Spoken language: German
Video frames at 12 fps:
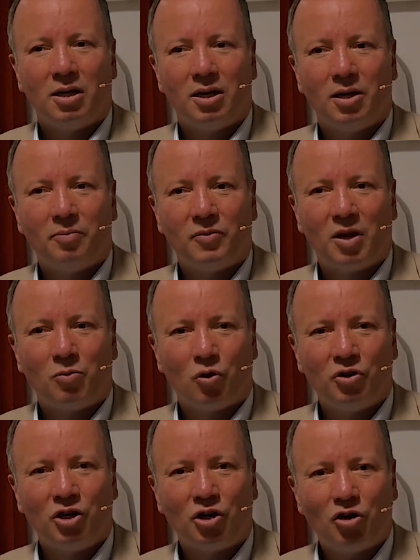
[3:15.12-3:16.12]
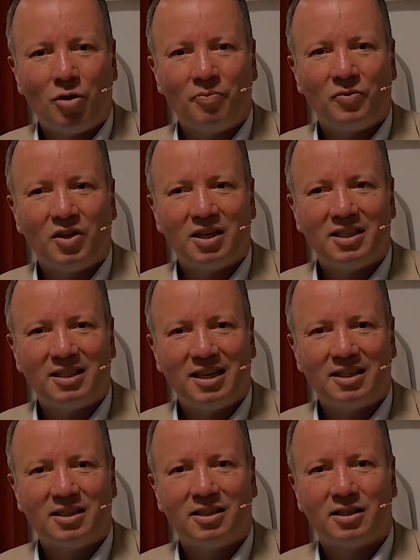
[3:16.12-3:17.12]
Ähm, Im Grunde genommen ist
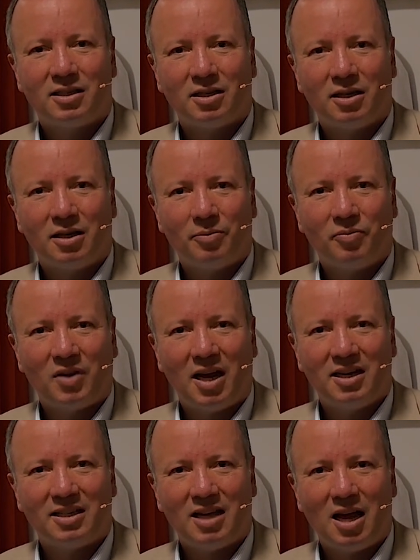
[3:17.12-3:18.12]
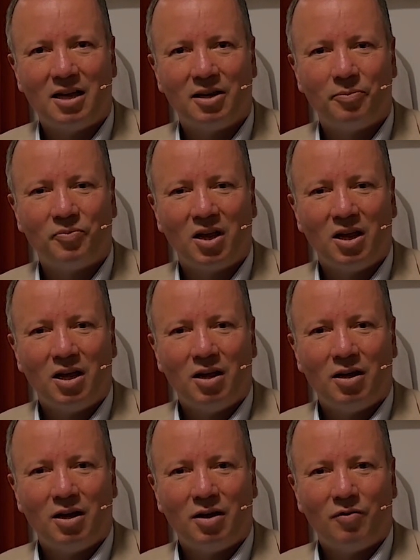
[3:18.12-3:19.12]
das ähm, eine Sache,
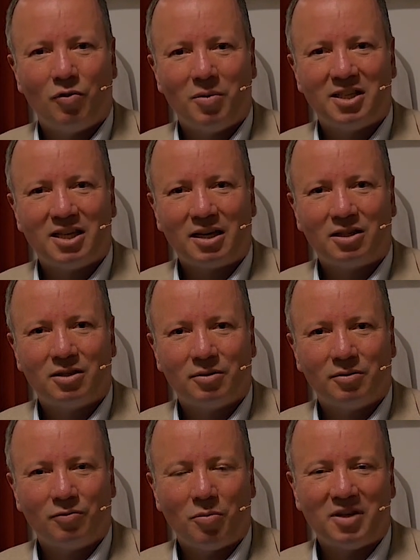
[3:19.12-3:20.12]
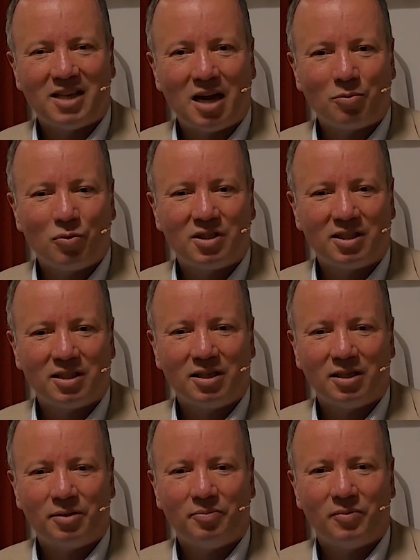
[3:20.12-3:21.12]
äh, wo, man sagt, wo man sagen muss,
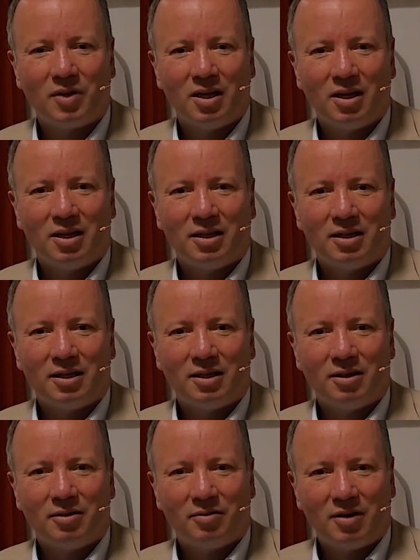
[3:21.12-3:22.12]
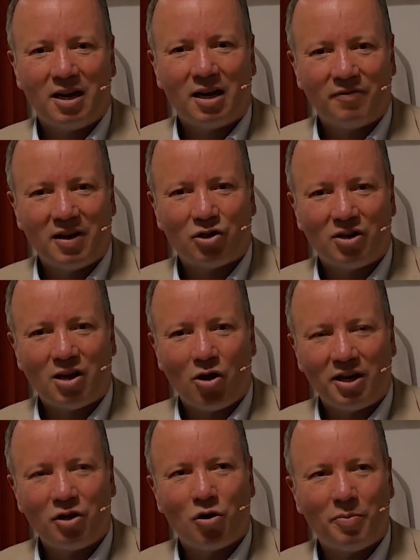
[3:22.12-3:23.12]
ähm, äh, irgendwann sollte
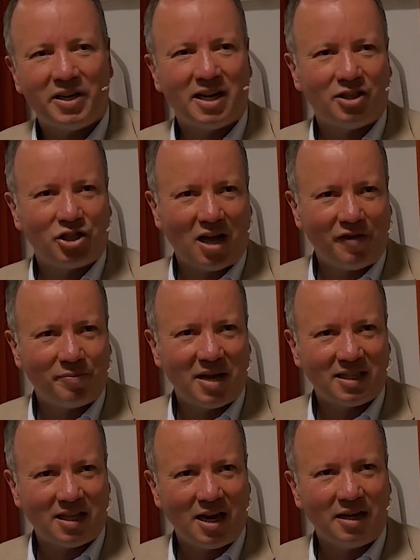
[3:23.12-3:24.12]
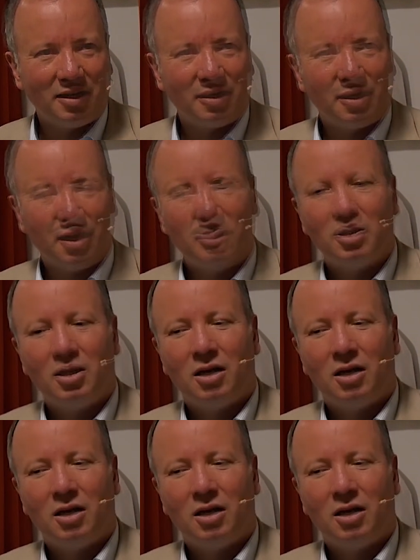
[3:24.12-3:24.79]
auch Inkompetenz strafbar sein. Ja?